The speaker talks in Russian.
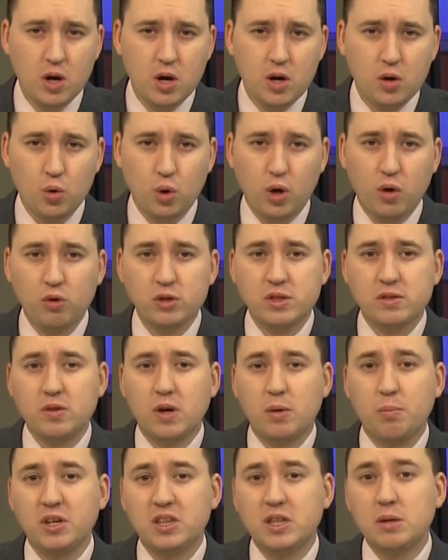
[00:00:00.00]
Руководство
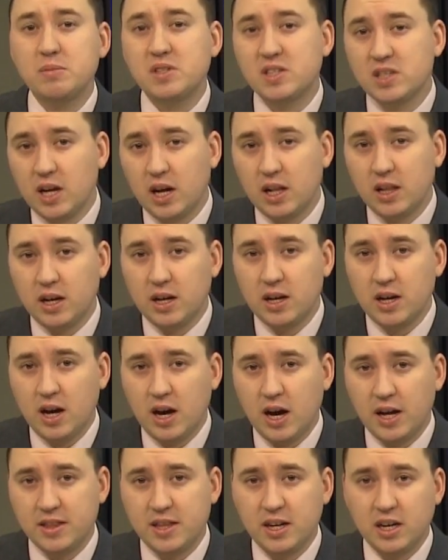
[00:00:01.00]
об этом знало.
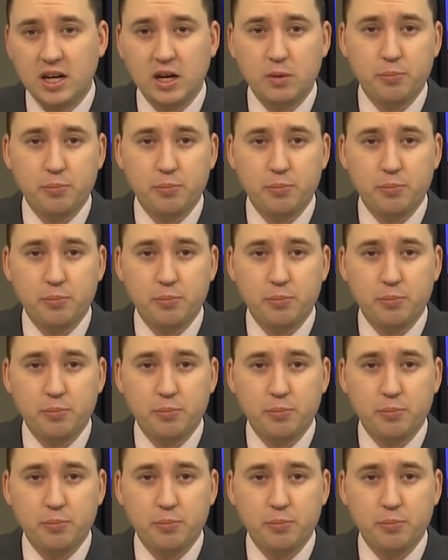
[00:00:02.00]
Однако,